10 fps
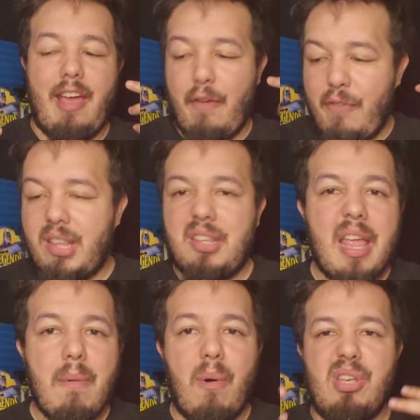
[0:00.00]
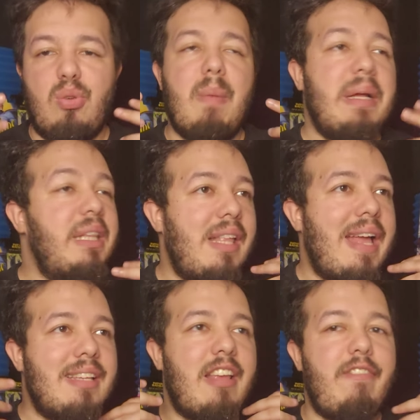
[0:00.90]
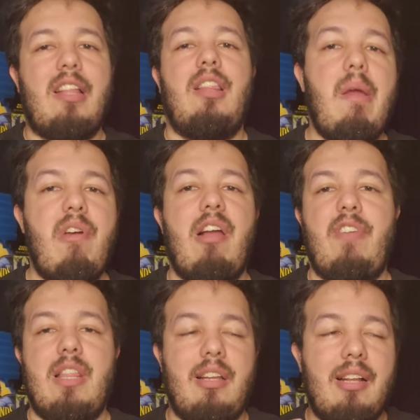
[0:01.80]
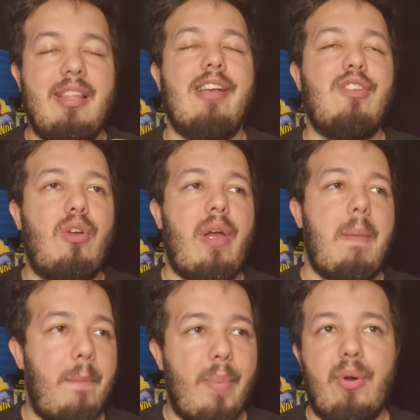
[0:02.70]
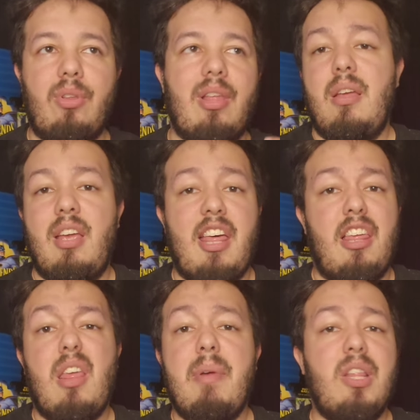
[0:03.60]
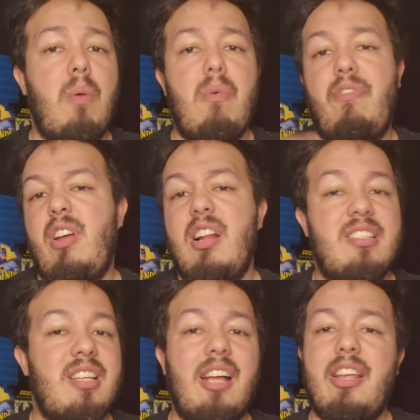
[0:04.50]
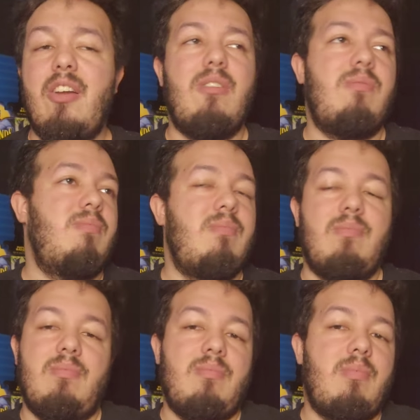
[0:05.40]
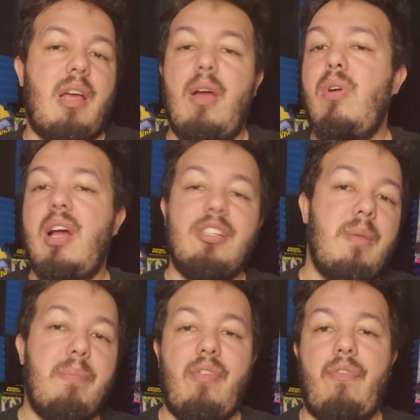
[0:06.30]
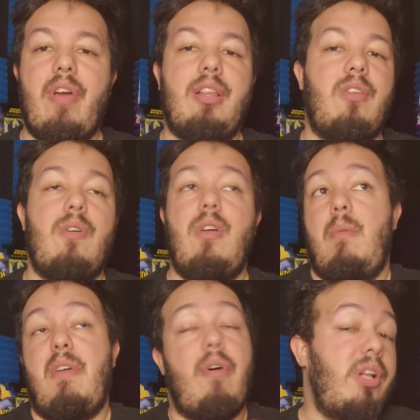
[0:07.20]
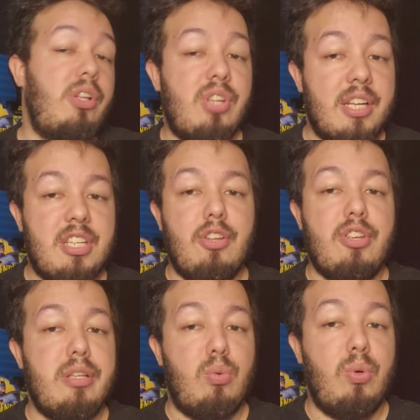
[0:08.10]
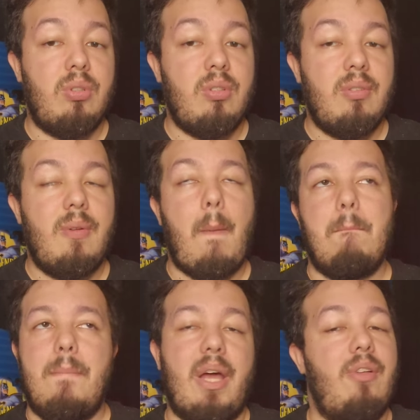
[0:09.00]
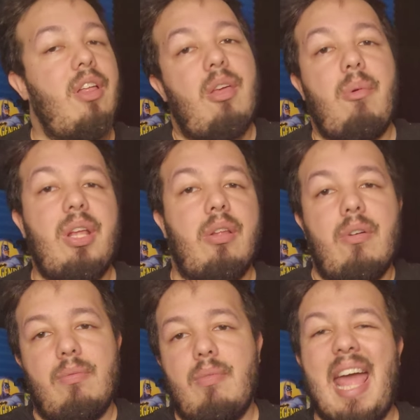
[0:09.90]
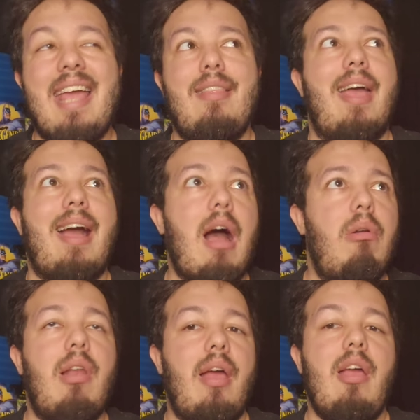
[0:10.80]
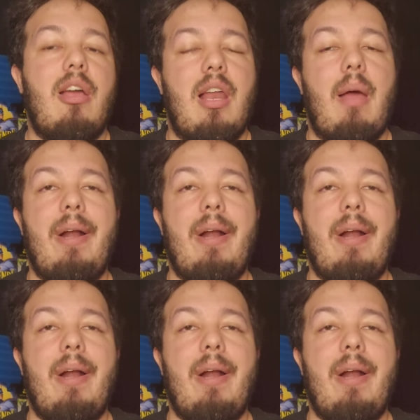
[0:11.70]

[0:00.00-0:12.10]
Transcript: Es efectivo, visualmente es efectivo y al final del día eso es lo que importa. Y Danny DeVito como filo del sátiro es un casting perfecto. Mi favorito sigue siendo James Wood pero también DeVito es innegable que la